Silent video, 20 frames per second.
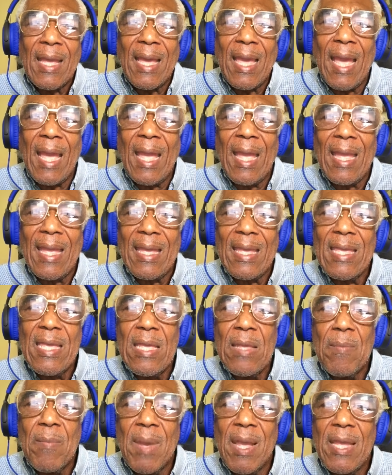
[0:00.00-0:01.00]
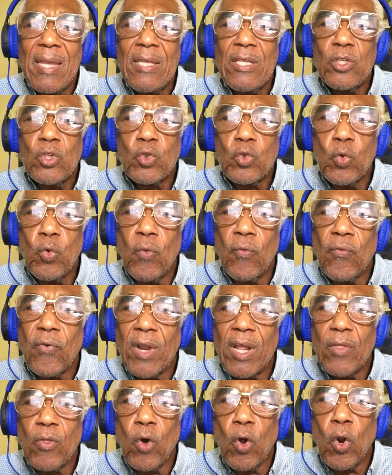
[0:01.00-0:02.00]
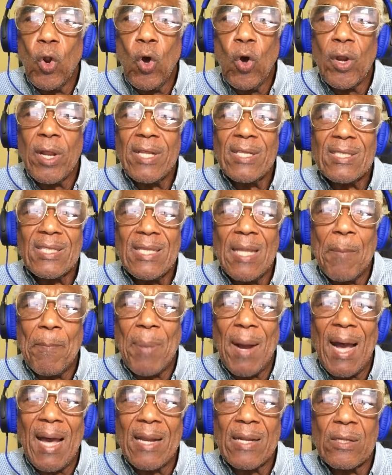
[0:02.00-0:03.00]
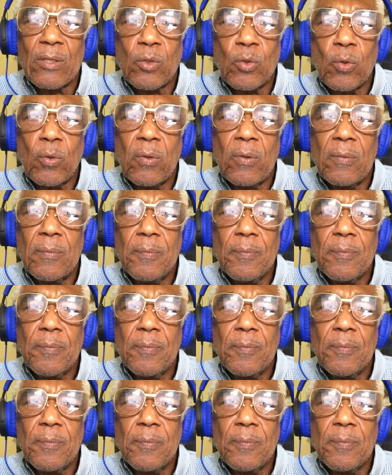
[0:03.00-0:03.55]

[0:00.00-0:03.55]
que gime y sufre dolores de parto